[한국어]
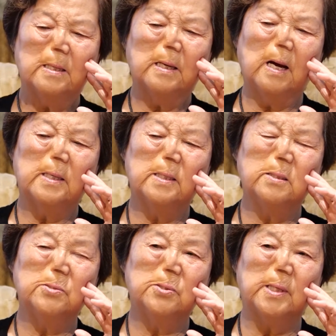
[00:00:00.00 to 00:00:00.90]
야
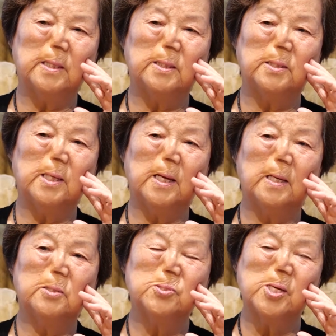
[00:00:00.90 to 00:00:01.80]
이거는
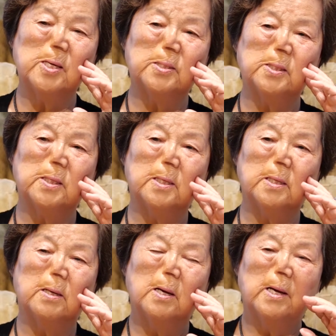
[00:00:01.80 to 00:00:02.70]
아닌데
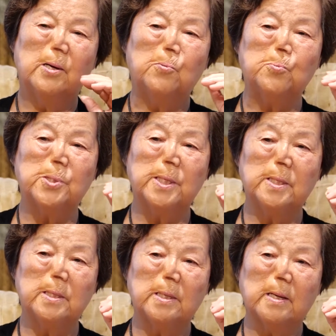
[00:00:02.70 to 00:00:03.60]
쟤들이
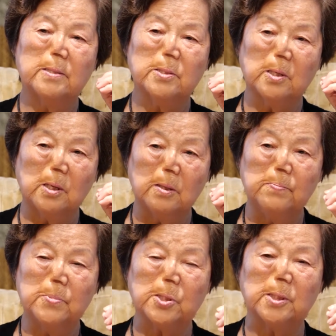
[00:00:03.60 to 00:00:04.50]
우리
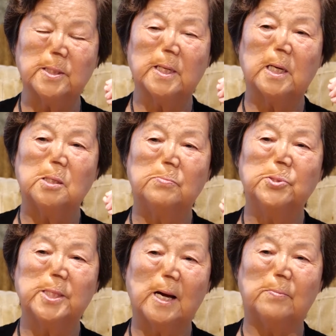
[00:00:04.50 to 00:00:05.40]
엄, 그러니까
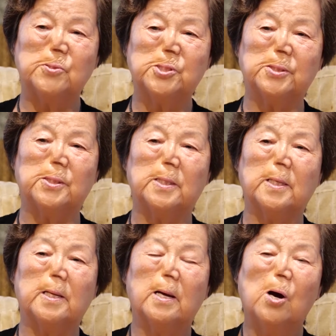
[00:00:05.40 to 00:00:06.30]
어머니
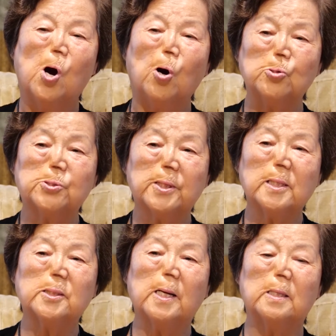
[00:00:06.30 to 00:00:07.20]
아버지들이
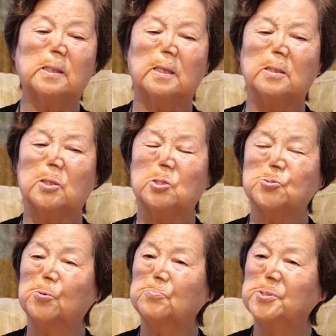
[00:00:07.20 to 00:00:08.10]
어떻게 살았다는 걸
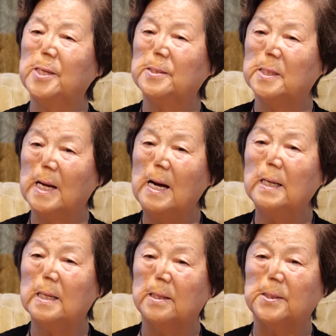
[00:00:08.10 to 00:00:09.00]
좀 쟤들이
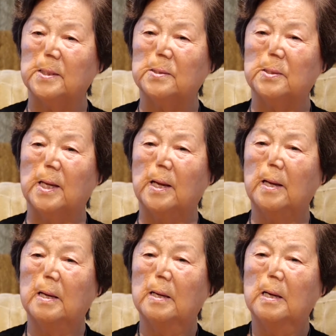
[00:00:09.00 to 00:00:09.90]
알아야
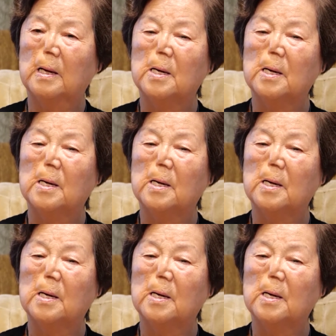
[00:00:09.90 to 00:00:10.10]
되는데 음.